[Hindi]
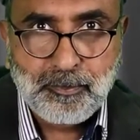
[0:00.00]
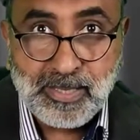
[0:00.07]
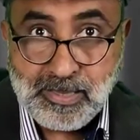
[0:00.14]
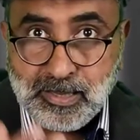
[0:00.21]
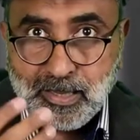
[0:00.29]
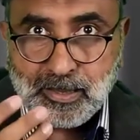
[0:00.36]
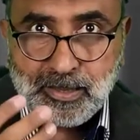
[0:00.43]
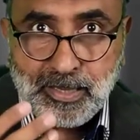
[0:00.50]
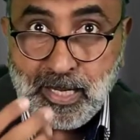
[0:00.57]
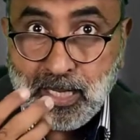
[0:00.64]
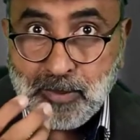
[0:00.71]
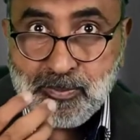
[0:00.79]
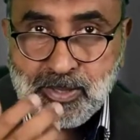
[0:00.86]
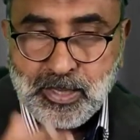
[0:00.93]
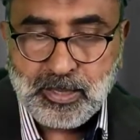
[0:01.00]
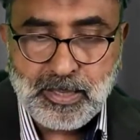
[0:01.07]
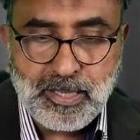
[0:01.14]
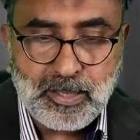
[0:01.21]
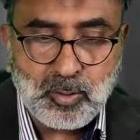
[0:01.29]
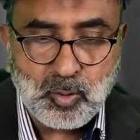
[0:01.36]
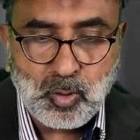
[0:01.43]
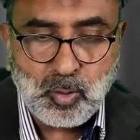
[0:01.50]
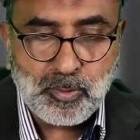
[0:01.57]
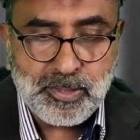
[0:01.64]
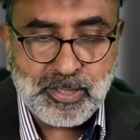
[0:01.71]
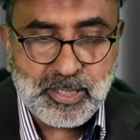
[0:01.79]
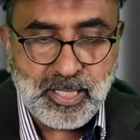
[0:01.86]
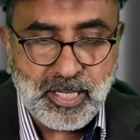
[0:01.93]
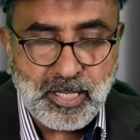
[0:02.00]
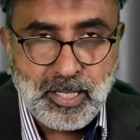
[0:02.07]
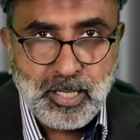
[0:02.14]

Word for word: मस करते हैं लम्स करते हैं तो इससे